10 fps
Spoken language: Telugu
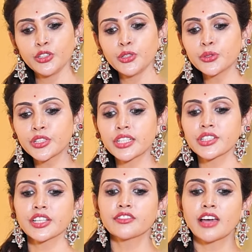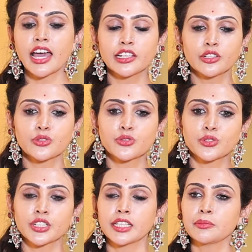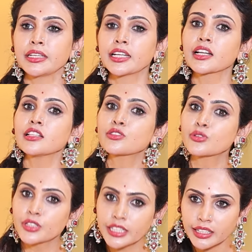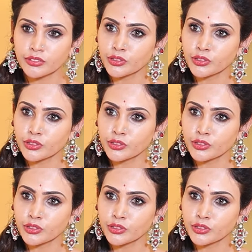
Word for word: న్యూట్రిషన్ వాల్యూస్ ఉండి మినరల్స్ ఉండే